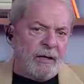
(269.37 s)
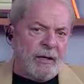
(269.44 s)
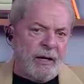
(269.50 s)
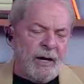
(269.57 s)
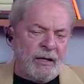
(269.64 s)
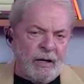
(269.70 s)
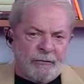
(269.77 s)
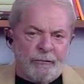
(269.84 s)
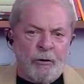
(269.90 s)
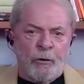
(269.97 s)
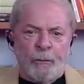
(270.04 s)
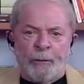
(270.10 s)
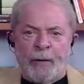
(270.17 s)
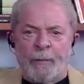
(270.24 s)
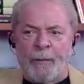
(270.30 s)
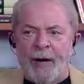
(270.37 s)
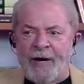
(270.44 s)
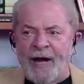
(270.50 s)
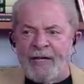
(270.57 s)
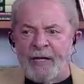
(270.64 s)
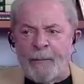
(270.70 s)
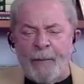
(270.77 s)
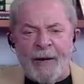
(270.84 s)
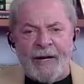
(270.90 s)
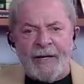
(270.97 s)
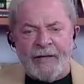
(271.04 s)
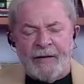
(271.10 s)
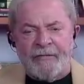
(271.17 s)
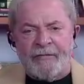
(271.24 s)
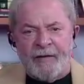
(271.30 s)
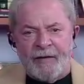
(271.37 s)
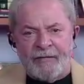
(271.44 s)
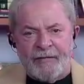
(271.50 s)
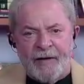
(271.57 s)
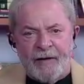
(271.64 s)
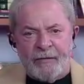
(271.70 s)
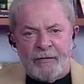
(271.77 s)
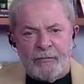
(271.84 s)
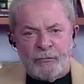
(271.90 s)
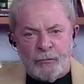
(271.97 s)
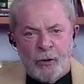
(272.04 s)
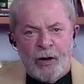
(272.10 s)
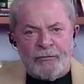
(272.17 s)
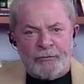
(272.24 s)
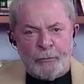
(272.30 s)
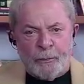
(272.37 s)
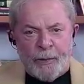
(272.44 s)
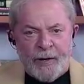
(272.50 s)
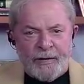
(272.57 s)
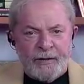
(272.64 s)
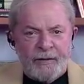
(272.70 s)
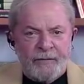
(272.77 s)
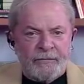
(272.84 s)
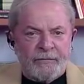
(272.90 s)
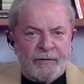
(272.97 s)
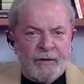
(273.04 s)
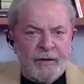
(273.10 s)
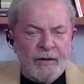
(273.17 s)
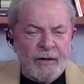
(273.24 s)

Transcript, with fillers: elas foram preparadas para defender o nosso país